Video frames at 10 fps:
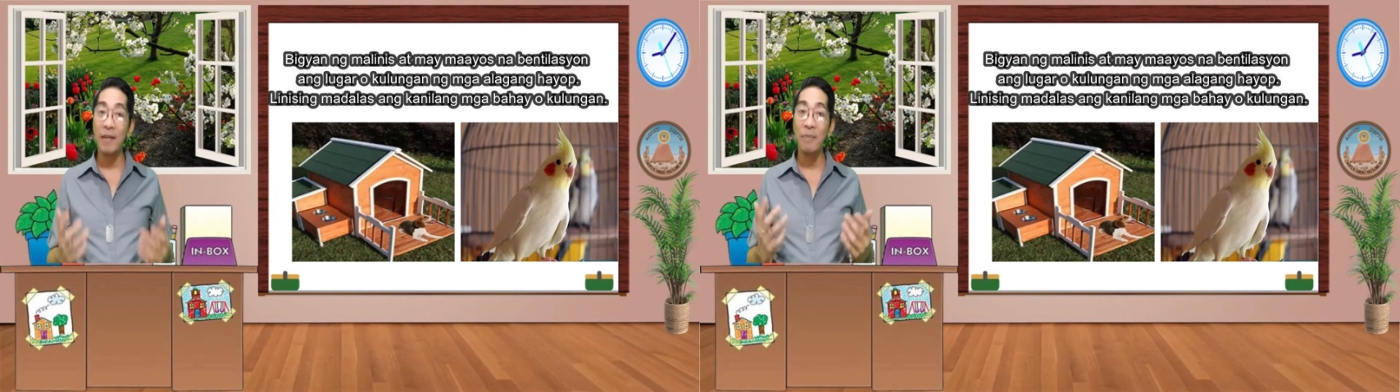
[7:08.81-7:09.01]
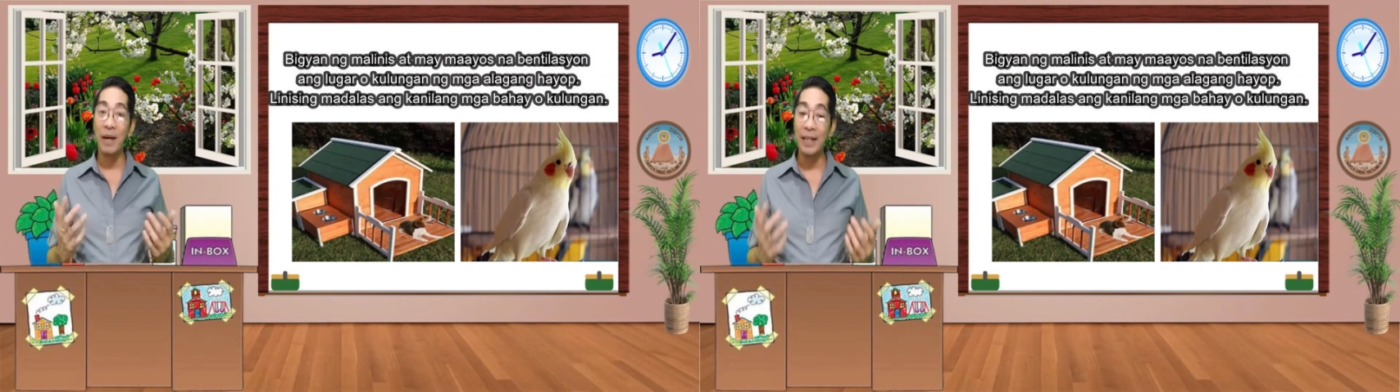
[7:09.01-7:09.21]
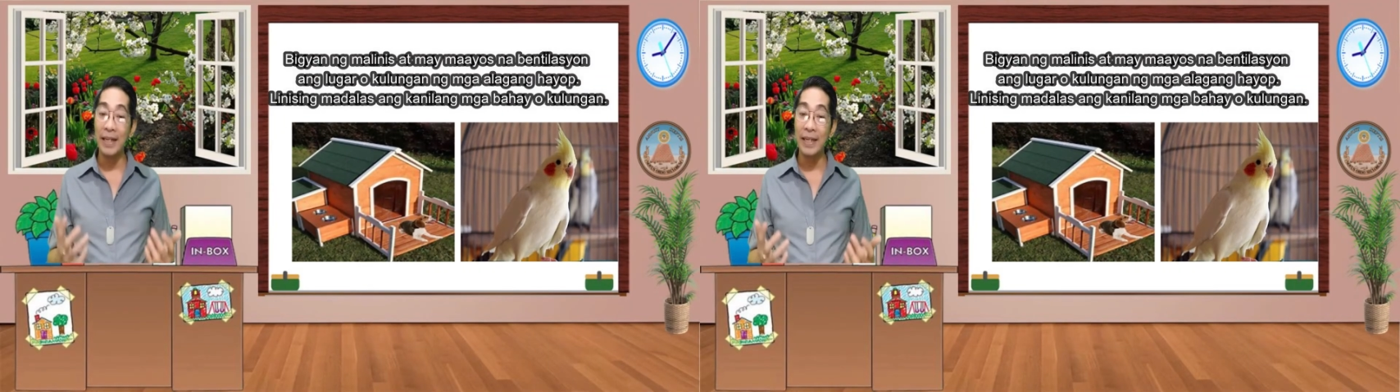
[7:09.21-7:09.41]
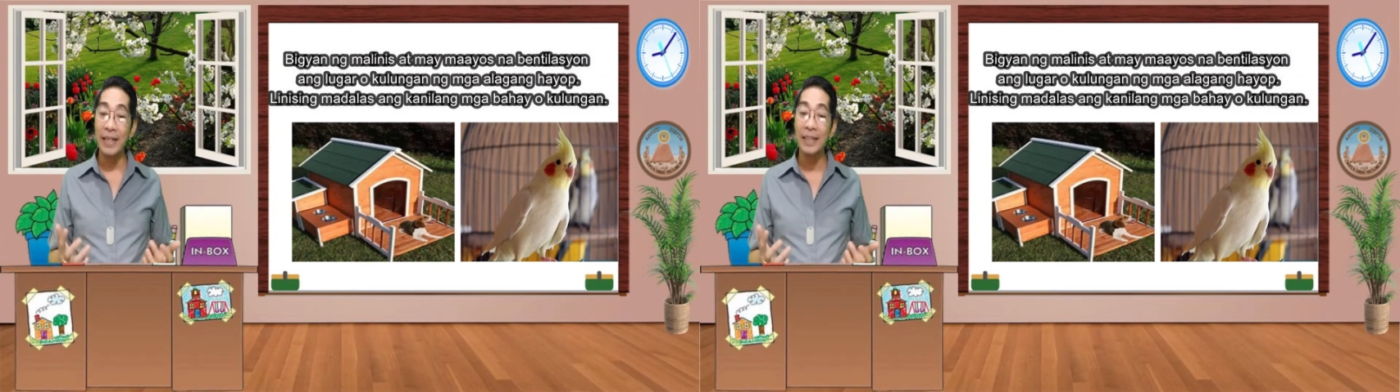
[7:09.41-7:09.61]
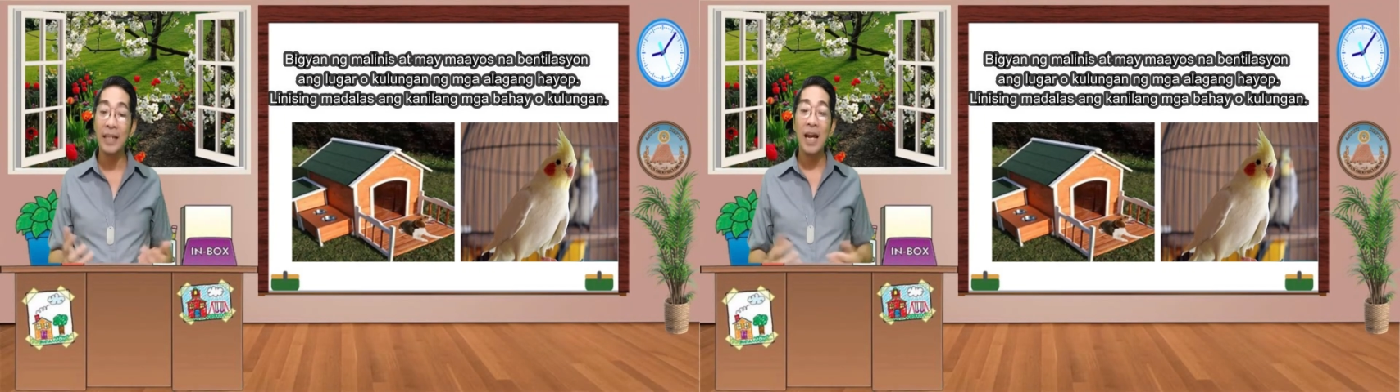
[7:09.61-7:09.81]
ng
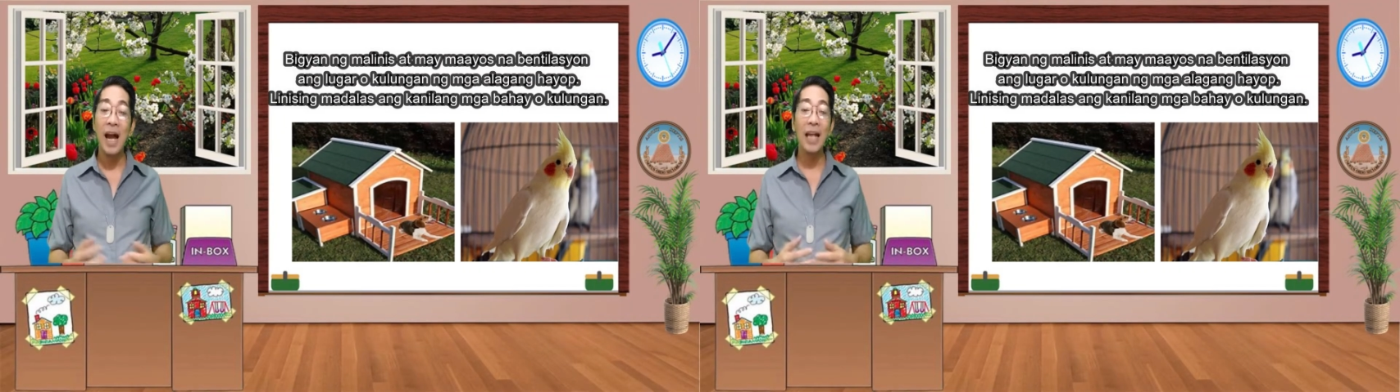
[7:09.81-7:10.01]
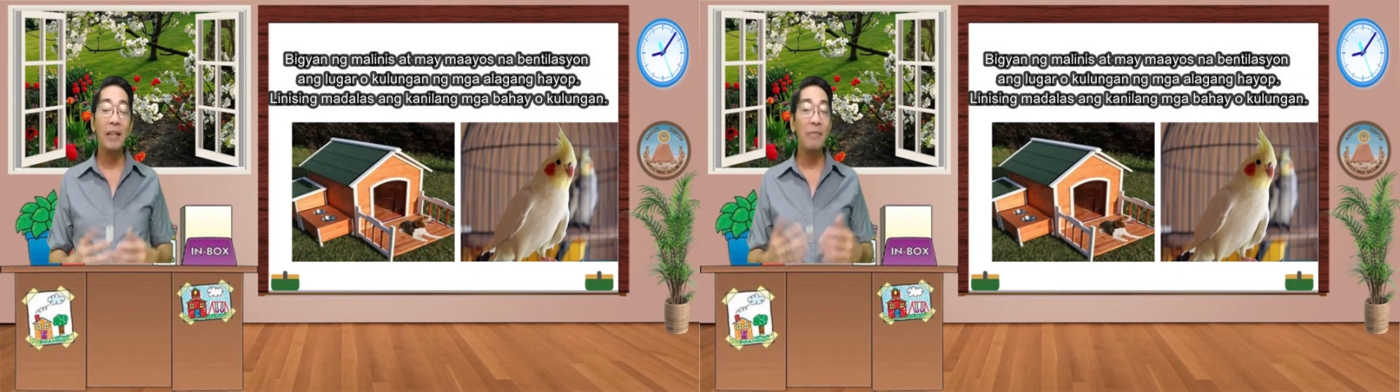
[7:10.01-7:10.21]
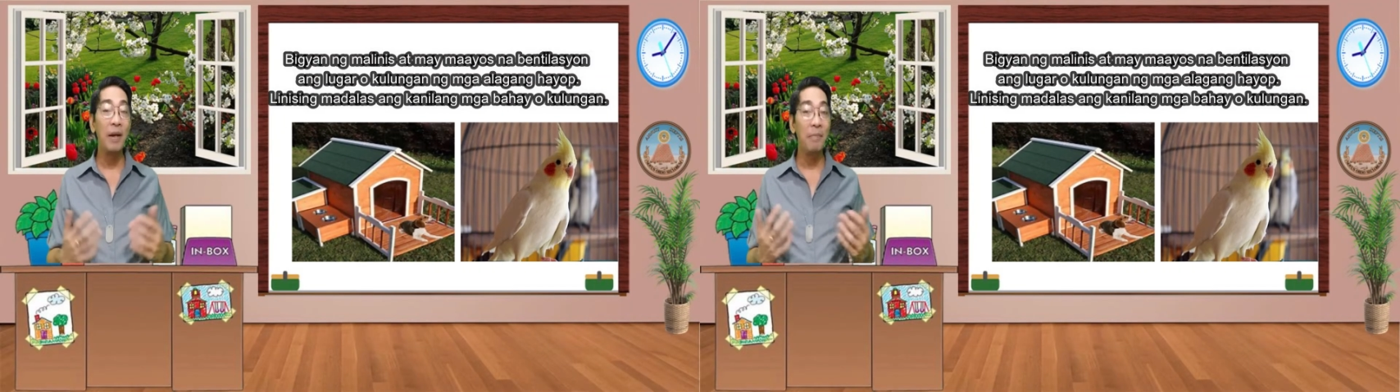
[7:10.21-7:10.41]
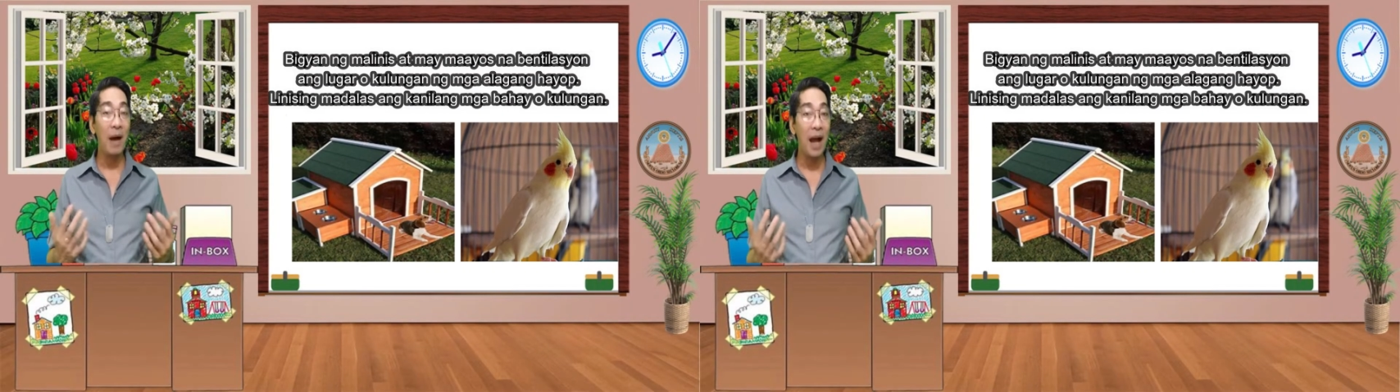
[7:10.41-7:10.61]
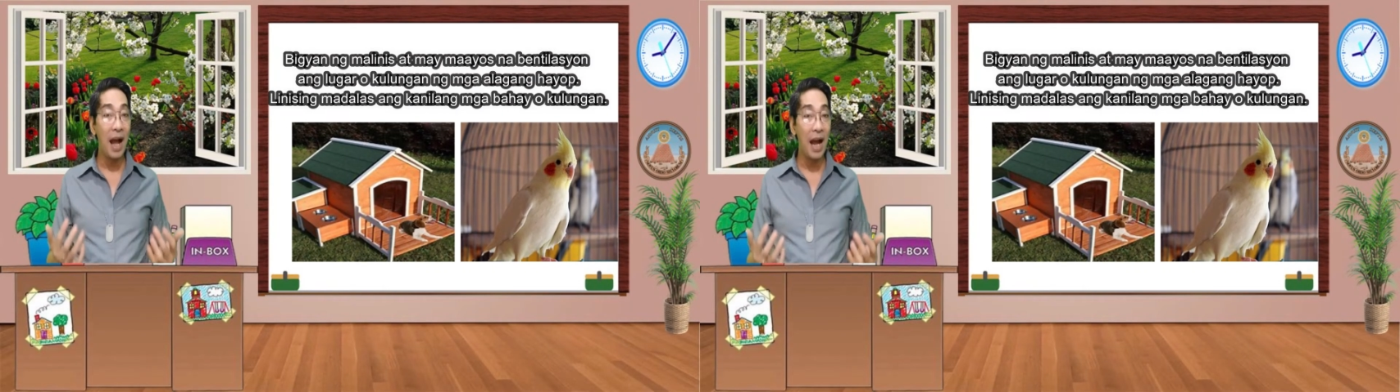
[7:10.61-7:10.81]
malinis at may
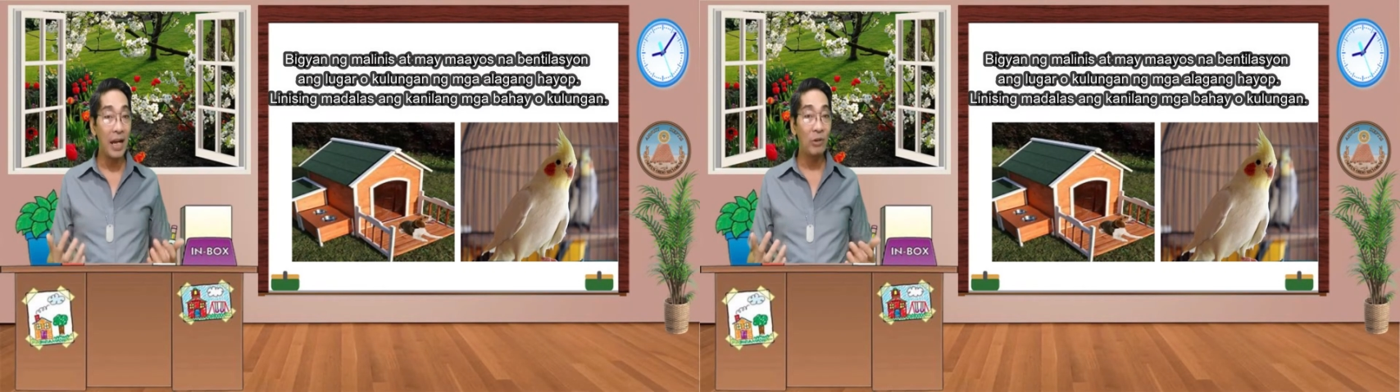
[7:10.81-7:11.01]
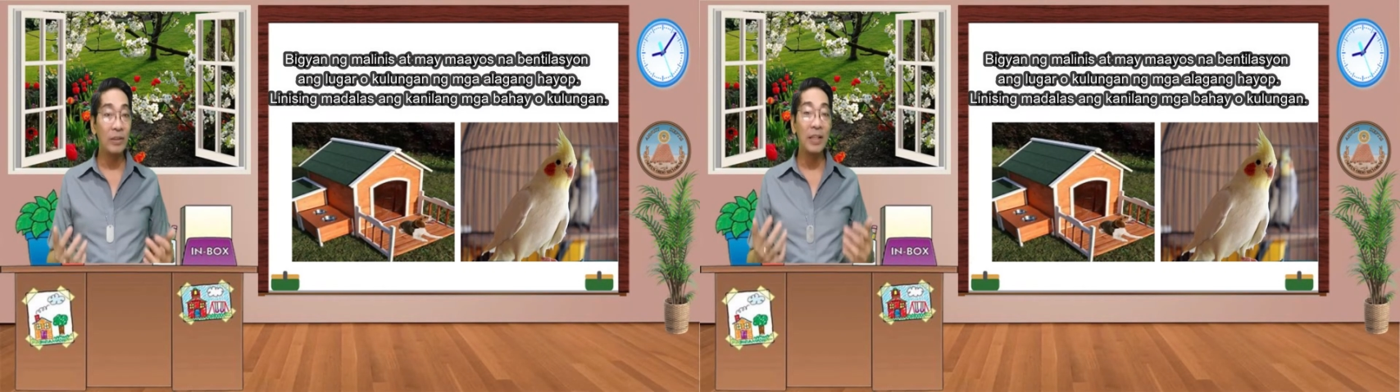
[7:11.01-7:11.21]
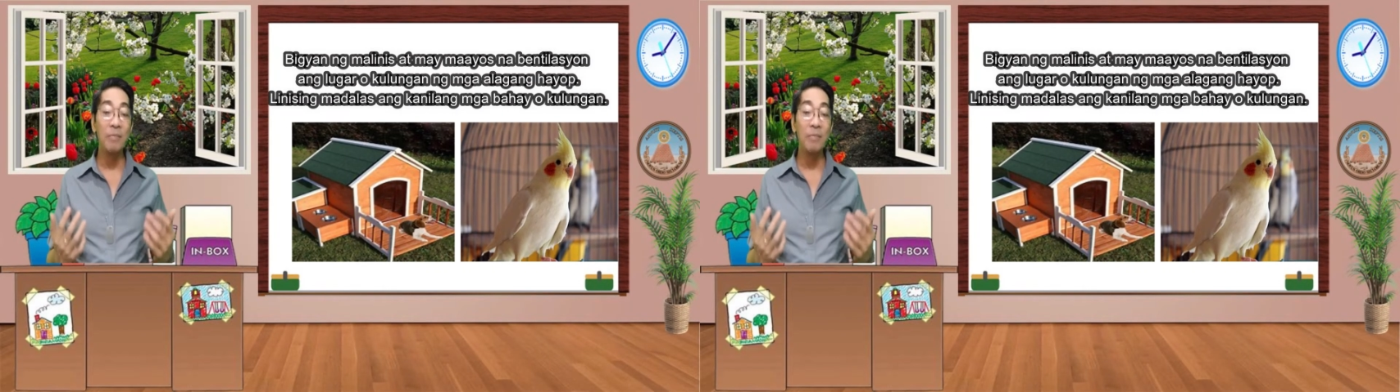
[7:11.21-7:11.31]
maayos na